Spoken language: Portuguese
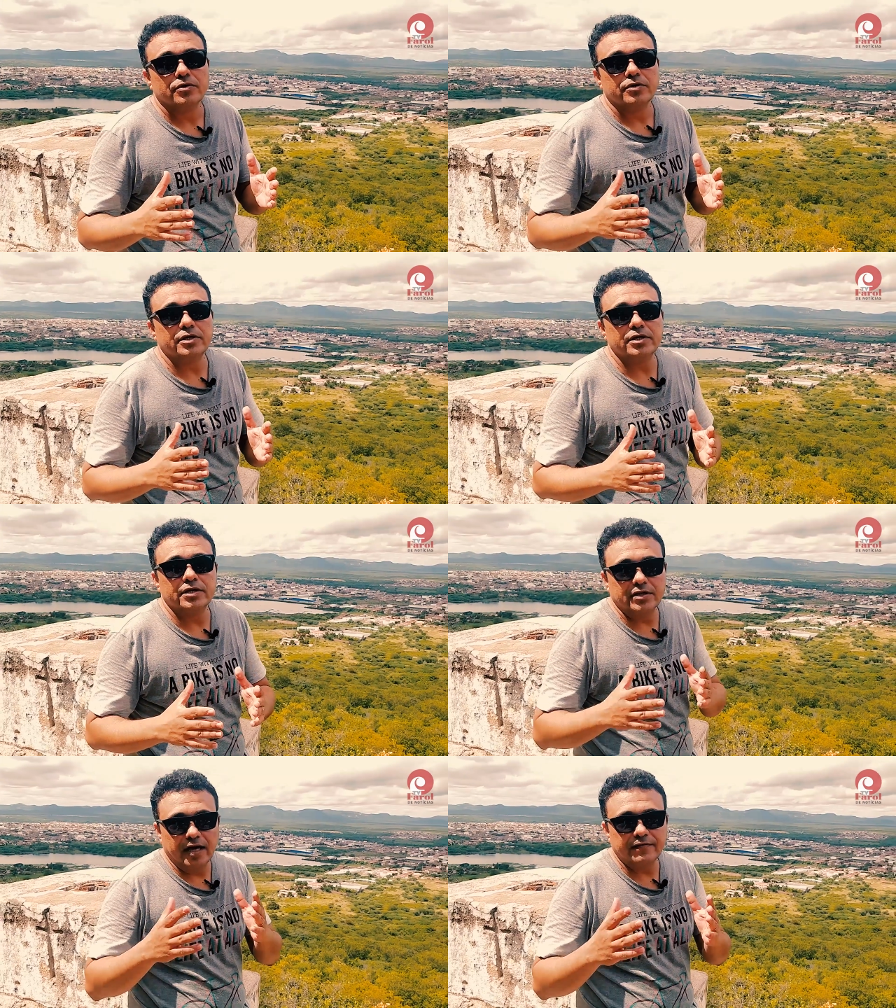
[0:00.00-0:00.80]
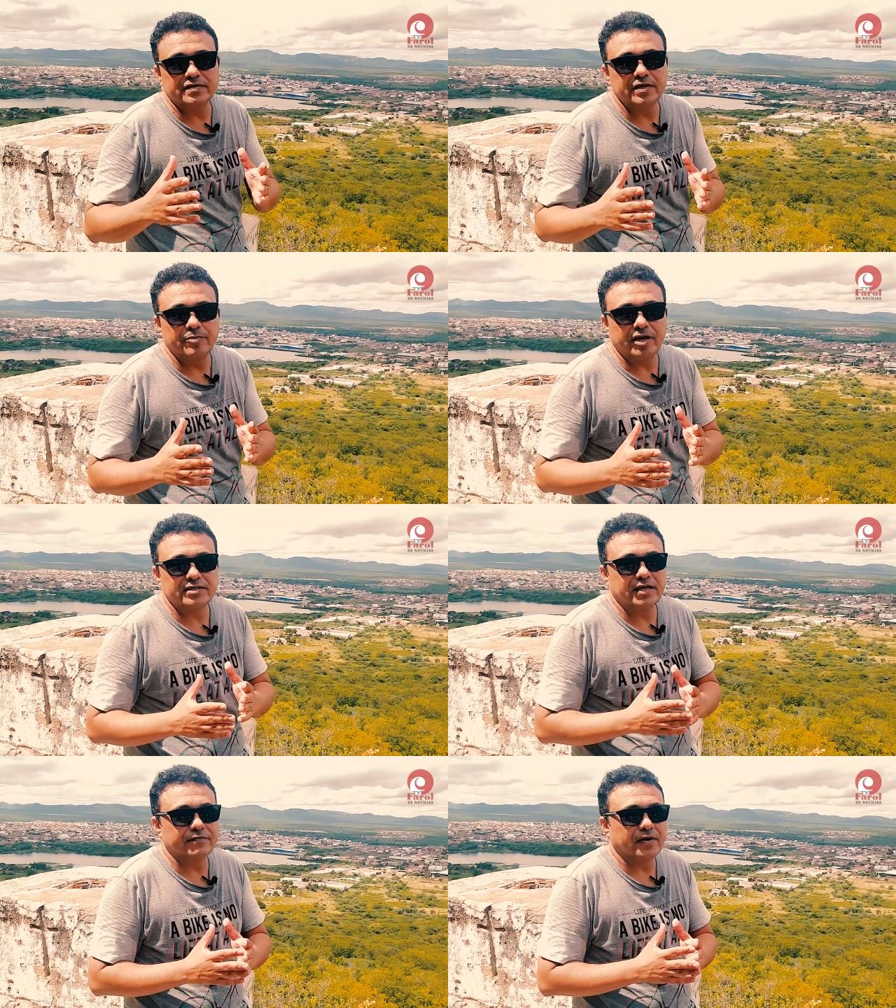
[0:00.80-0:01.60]
e que deve ser
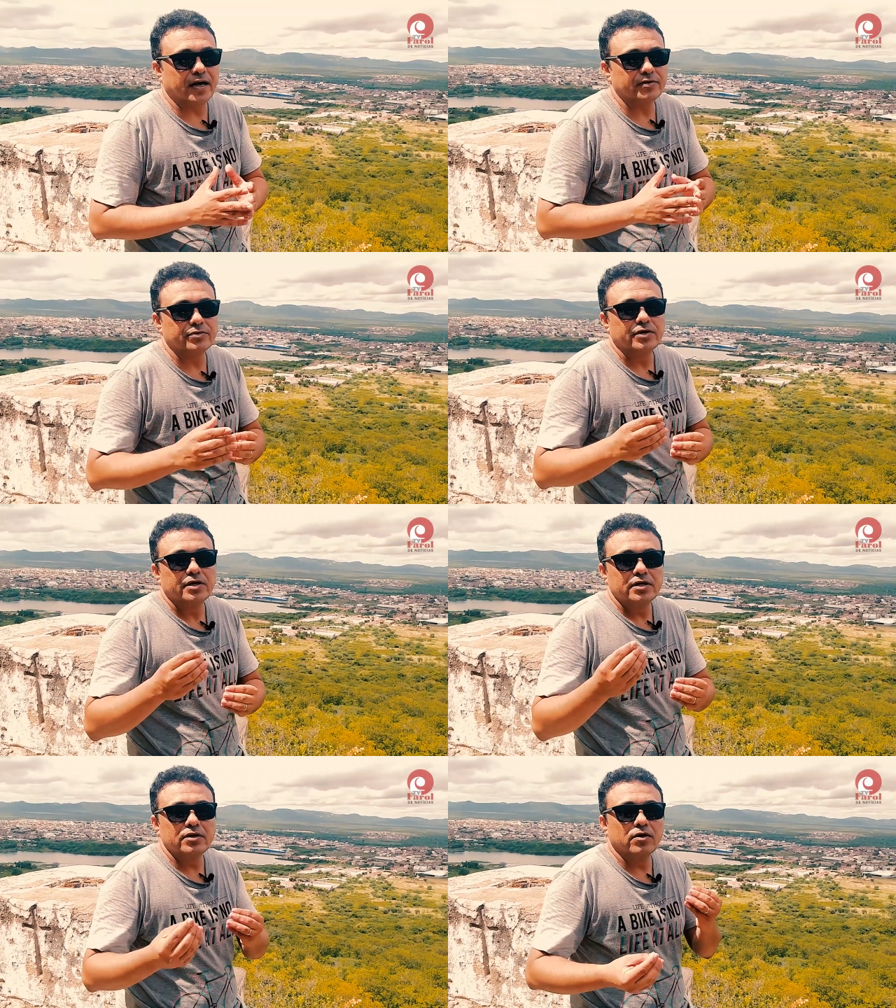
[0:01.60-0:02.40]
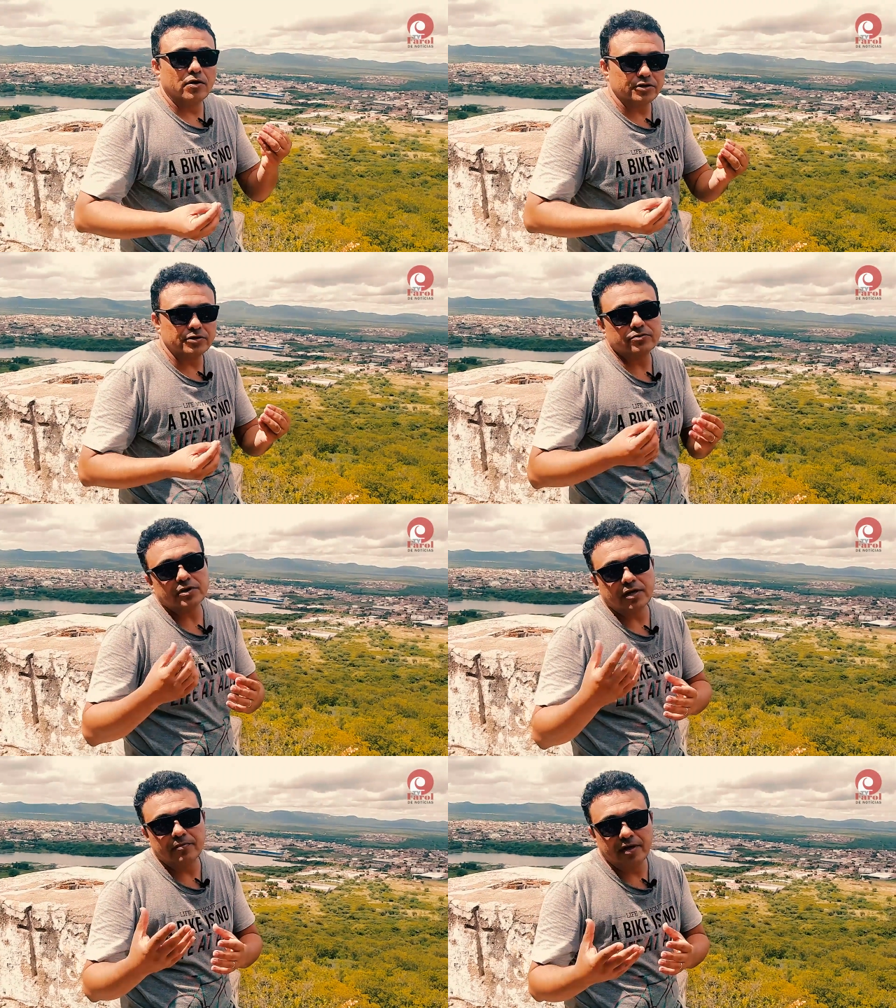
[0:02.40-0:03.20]
preservado e, lógico,
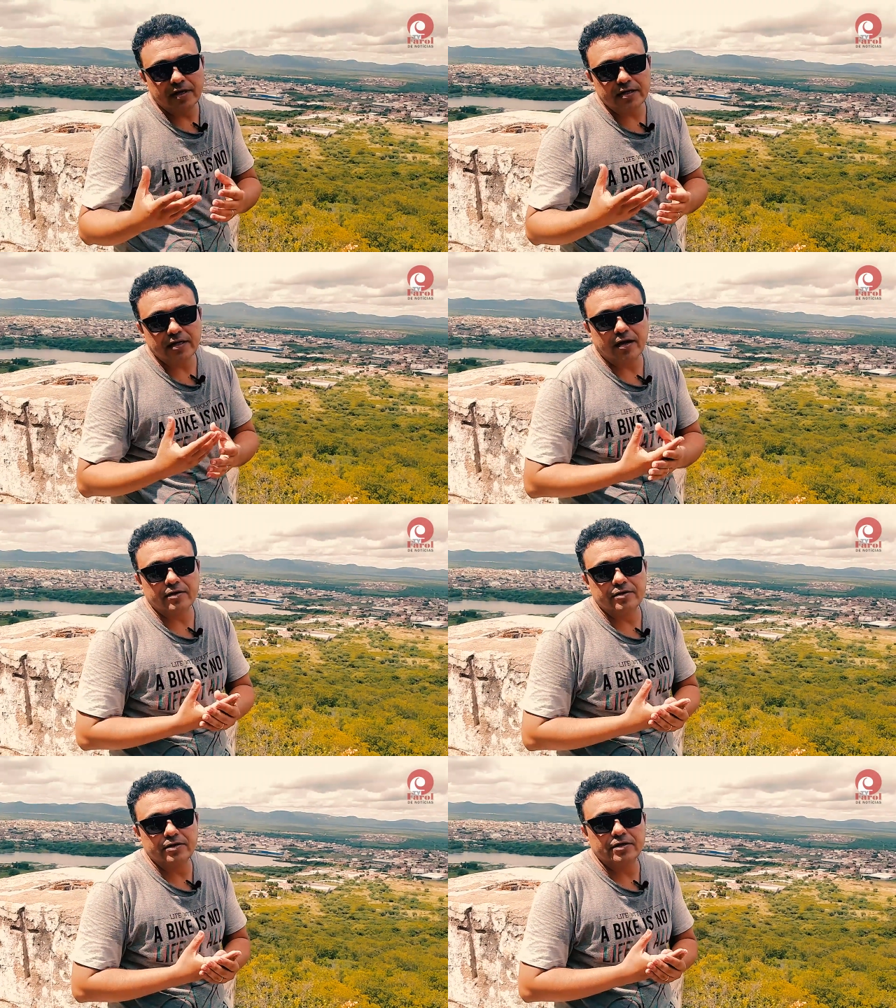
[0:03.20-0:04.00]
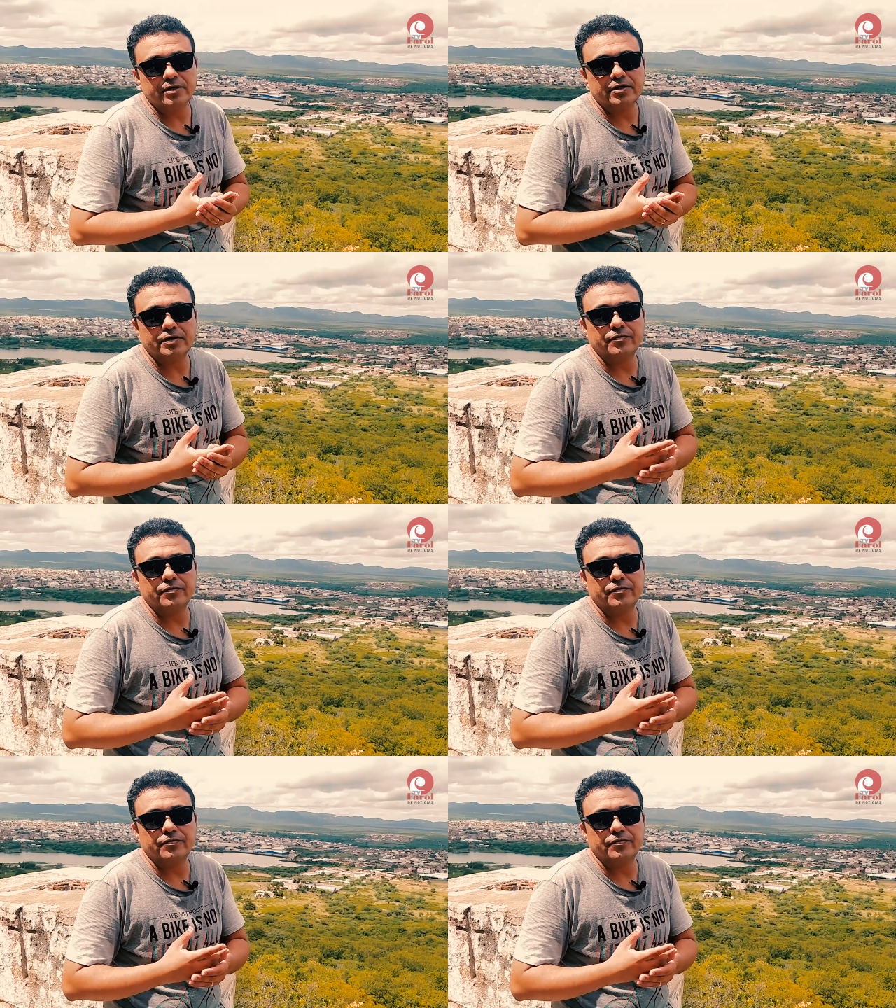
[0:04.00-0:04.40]
também da, de,